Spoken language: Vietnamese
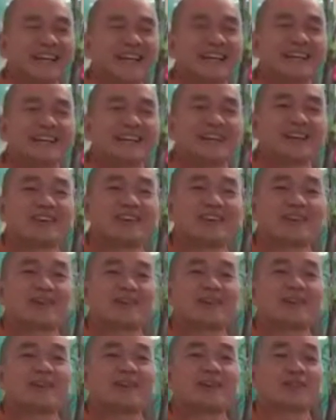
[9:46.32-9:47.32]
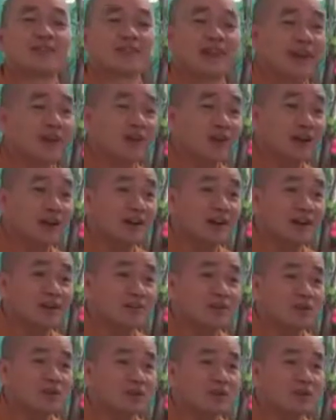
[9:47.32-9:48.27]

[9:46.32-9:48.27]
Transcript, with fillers: Cái chỗ này phải hiểu cho đàng hoàng nha.